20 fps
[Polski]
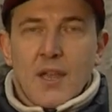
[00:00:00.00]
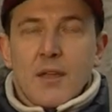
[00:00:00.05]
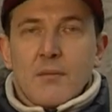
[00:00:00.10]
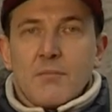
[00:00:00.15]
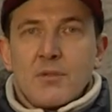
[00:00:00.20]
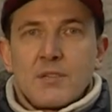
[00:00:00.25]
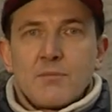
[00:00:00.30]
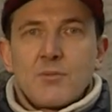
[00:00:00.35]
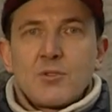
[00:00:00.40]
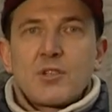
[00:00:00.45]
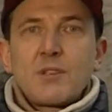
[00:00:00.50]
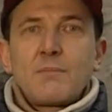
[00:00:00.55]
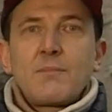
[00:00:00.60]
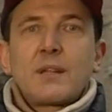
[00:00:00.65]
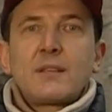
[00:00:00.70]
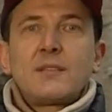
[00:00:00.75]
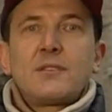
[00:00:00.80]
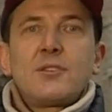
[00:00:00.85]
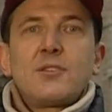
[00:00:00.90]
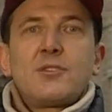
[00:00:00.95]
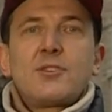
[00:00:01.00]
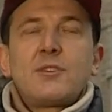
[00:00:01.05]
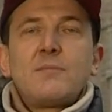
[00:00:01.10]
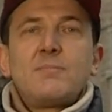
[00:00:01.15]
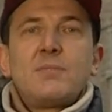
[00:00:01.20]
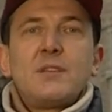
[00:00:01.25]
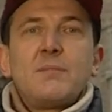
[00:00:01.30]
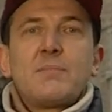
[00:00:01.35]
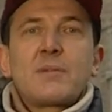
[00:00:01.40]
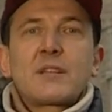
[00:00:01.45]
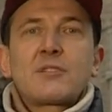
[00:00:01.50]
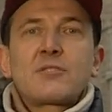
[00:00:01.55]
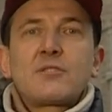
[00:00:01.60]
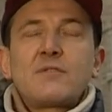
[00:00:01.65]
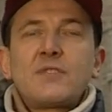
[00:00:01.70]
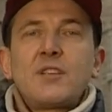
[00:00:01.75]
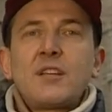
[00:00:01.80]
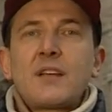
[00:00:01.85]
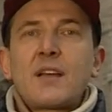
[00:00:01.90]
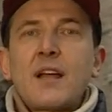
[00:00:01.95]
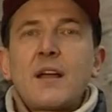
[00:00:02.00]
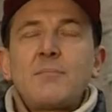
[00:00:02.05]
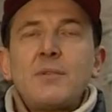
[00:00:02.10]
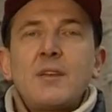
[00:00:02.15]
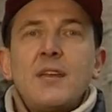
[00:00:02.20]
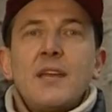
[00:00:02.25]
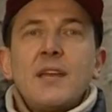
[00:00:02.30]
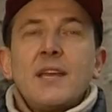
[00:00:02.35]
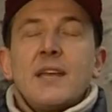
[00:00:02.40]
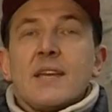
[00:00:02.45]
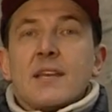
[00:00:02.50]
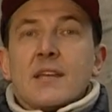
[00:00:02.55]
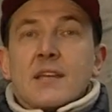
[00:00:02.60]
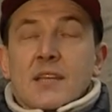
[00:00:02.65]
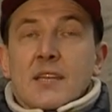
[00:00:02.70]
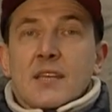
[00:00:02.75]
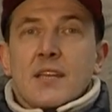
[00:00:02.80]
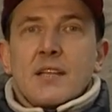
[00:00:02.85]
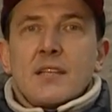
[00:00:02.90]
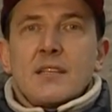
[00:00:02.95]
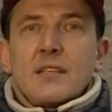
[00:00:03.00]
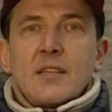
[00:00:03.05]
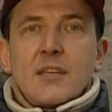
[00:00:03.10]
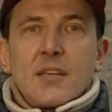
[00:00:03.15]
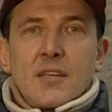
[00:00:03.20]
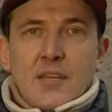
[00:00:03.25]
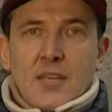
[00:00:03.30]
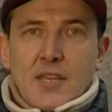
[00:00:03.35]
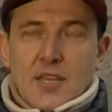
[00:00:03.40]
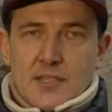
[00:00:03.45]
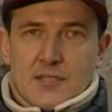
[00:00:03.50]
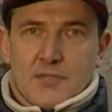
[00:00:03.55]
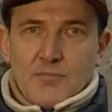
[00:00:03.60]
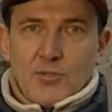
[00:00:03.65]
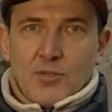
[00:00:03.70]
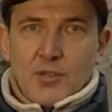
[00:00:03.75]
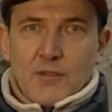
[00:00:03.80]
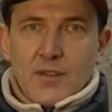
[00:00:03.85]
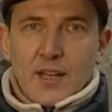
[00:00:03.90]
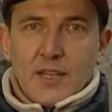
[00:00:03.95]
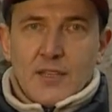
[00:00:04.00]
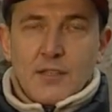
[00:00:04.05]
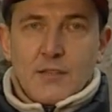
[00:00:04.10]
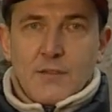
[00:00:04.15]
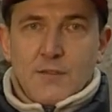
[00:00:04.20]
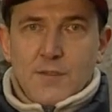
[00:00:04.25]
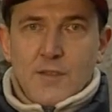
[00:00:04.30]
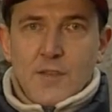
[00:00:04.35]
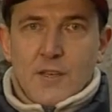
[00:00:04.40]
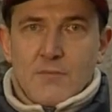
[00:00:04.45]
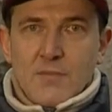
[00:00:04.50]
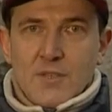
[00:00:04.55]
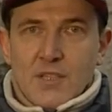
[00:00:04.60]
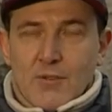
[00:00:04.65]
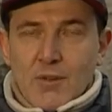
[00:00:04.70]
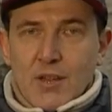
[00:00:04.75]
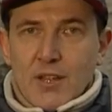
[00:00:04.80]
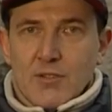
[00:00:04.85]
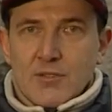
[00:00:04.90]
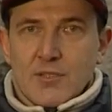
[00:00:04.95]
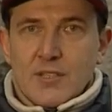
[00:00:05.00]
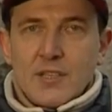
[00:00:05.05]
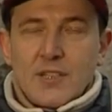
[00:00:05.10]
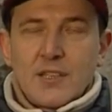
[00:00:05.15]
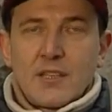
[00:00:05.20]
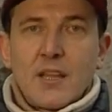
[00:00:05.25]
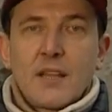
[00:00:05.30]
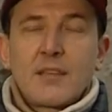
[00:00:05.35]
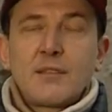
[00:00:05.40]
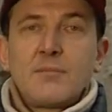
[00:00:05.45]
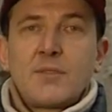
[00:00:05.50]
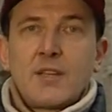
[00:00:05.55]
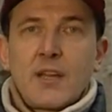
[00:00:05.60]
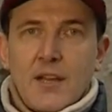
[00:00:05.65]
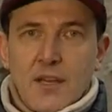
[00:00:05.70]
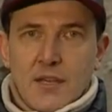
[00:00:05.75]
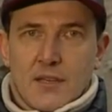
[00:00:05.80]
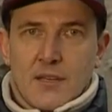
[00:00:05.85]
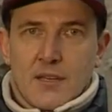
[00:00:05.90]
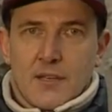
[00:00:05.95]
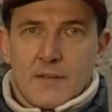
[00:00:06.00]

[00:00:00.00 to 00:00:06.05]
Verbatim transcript: Być może bandyci byli pracownikami jednej z budowlanych firm działających na tym terenie.